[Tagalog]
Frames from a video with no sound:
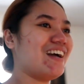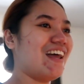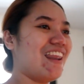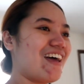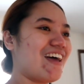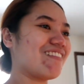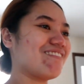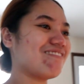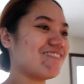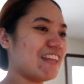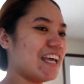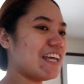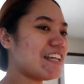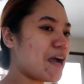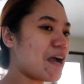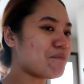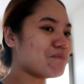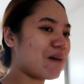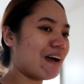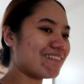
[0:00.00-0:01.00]
galante
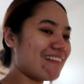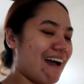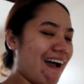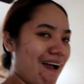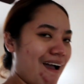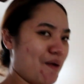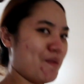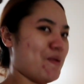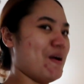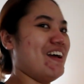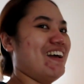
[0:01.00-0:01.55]
ng madam.